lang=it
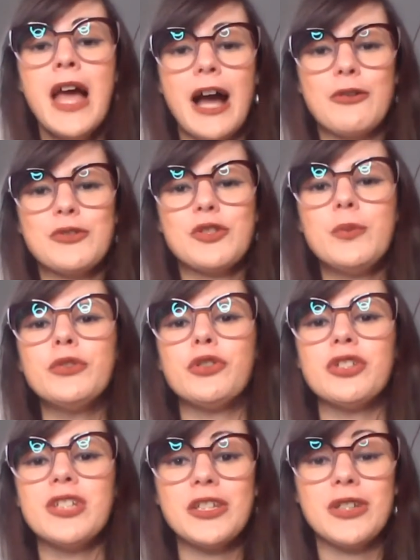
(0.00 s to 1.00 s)
A questo
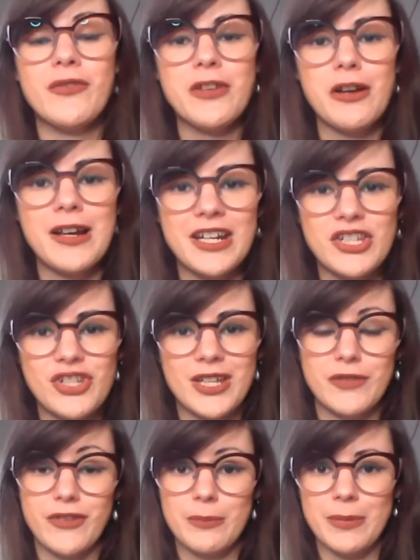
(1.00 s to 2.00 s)
punto chiedo davvero alla
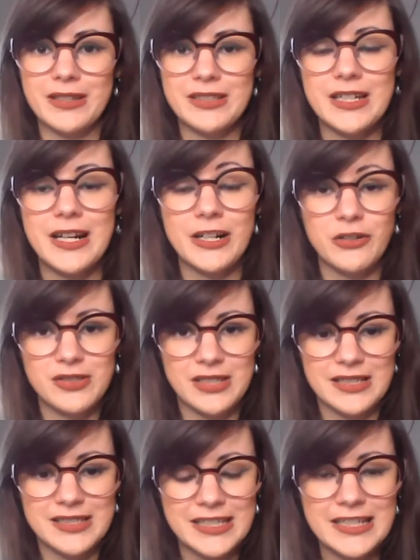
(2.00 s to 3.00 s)
regia di far partire la
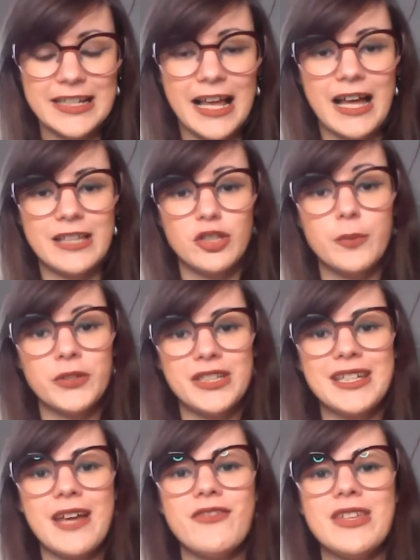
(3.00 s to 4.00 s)
nostra sigla,
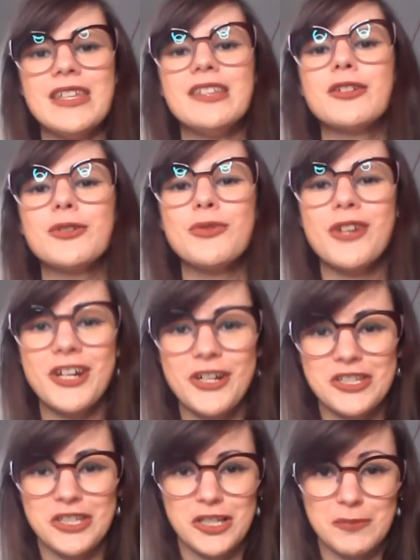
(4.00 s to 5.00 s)
dopodiché vi introdurrò i
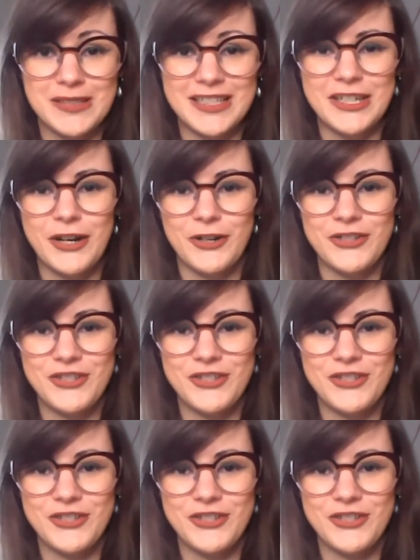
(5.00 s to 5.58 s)
nostri ospiti di